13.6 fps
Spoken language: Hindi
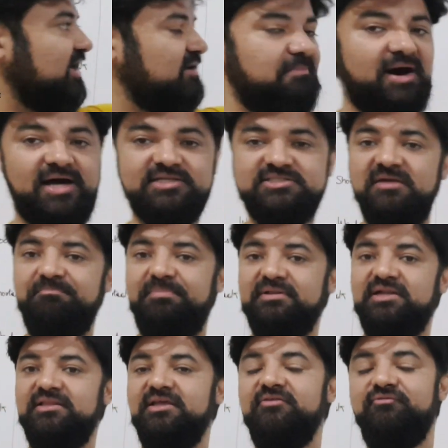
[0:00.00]
एंड मार्च के
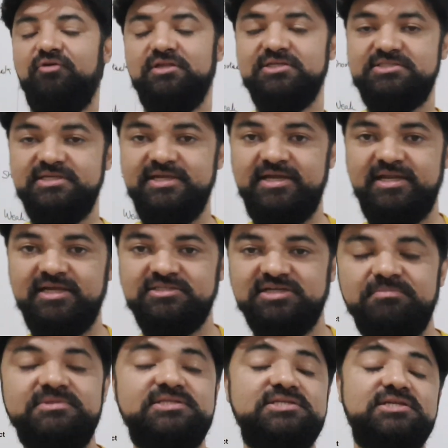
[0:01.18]
पंद्रह दिन फॉर द सी ई टी
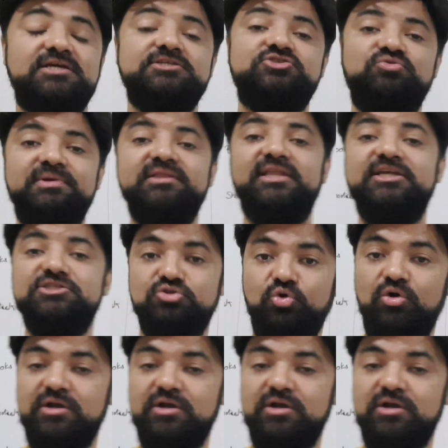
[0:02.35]
एग्जाम दिस इज एज्यूमिंग दर इज नो